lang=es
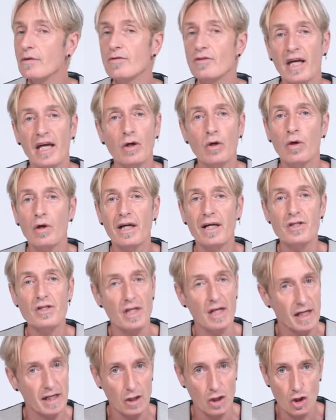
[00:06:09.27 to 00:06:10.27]
tengo que
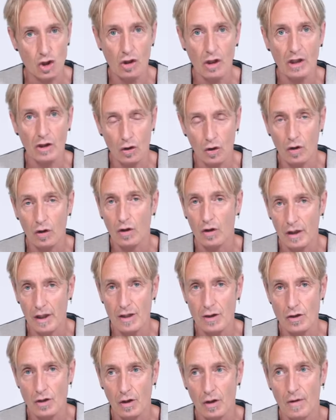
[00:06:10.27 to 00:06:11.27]
ser estricto con
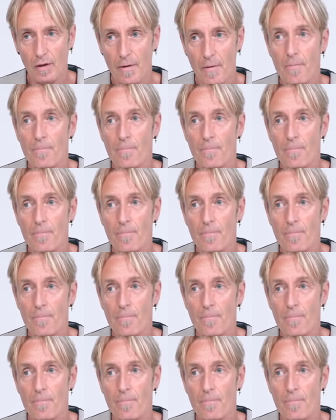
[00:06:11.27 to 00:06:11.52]
eso.